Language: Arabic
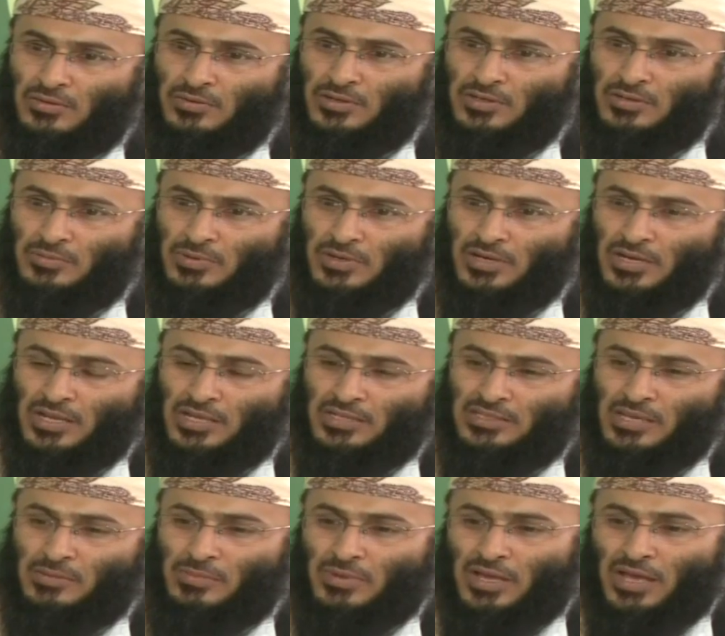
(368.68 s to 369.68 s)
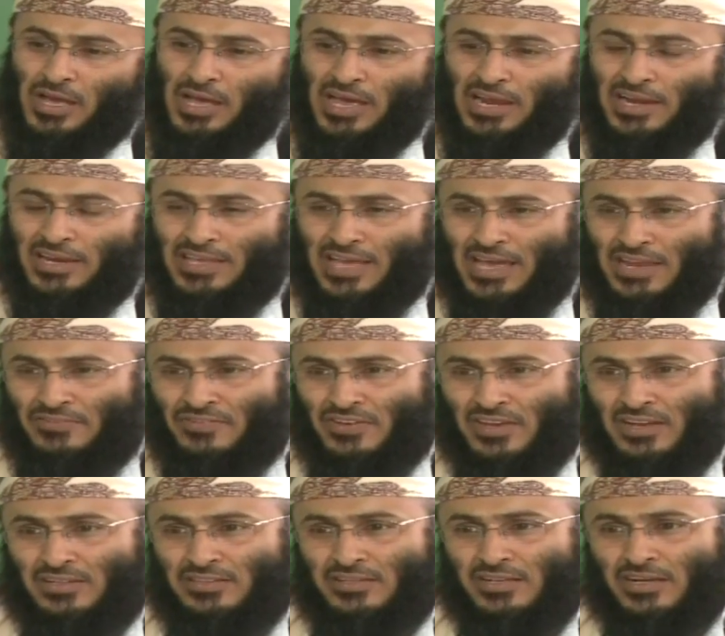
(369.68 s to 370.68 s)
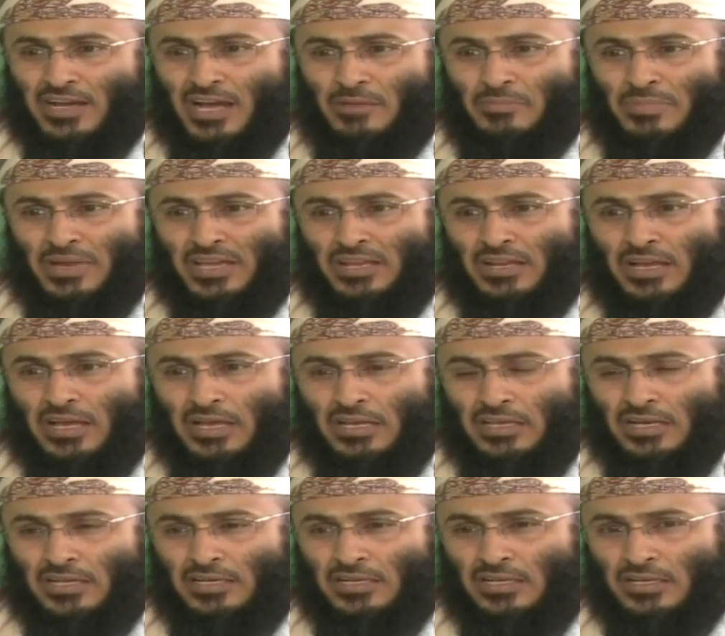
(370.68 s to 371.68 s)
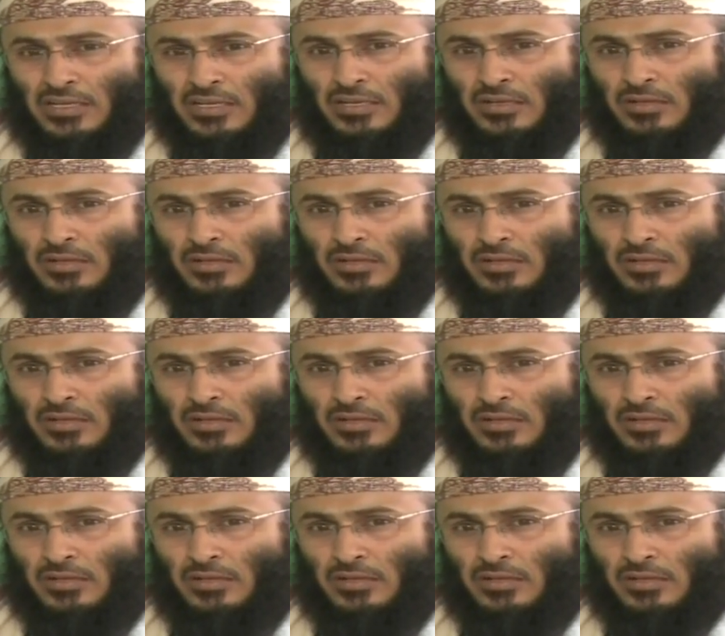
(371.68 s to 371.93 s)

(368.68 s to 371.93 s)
أكبر طيب هل كان في التقاء بين يعني